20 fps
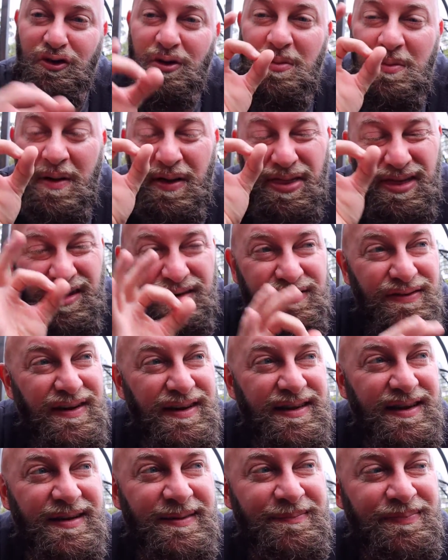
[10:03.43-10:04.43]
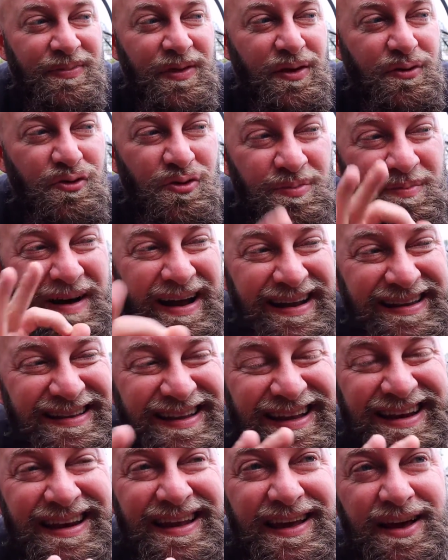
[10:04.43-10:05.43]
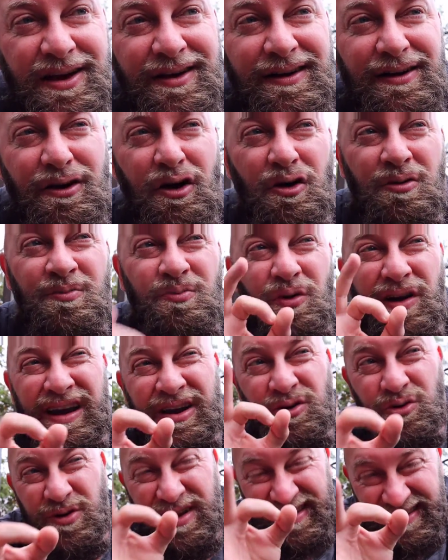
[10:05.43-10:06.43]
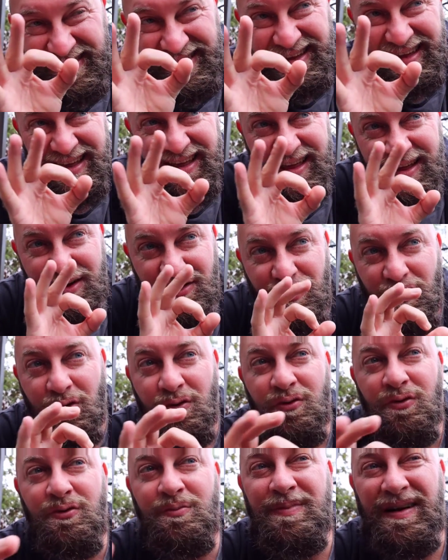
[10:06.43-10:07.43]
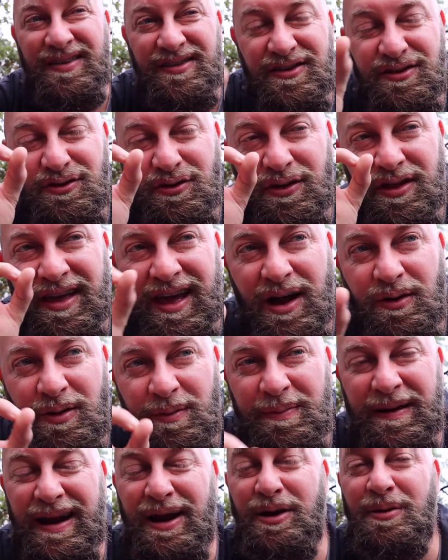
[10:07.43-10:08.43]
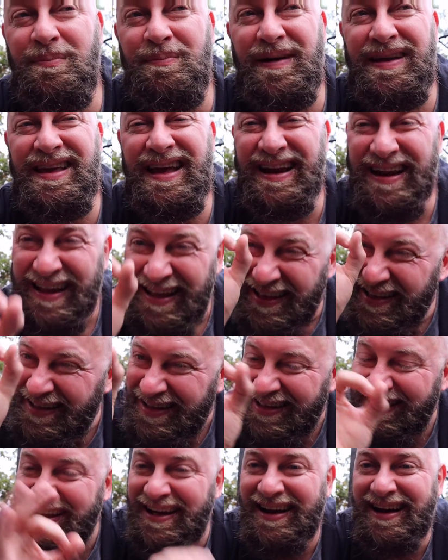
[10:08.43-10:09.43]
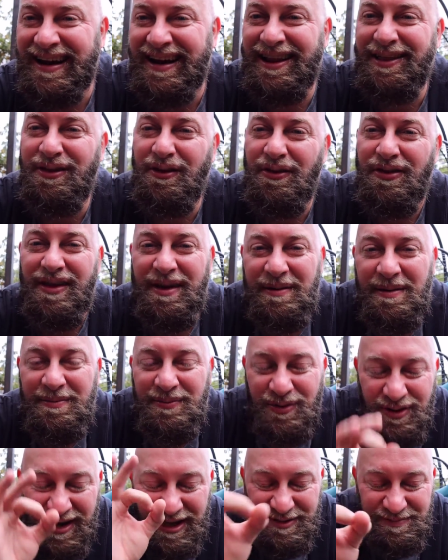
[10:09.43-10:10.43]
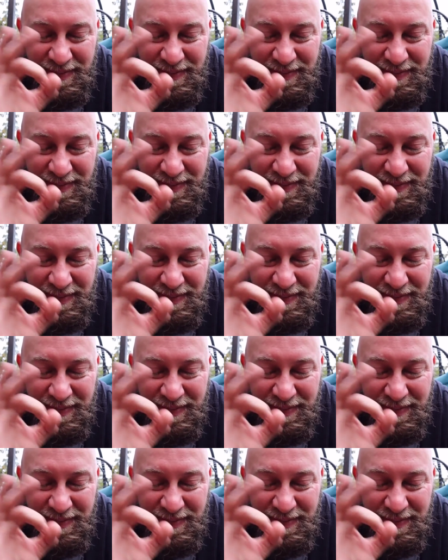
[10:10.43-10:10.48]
Solo me hacía falta un martini o un buen whisky con un vasito de agua para acompañar y ya redondeábamos la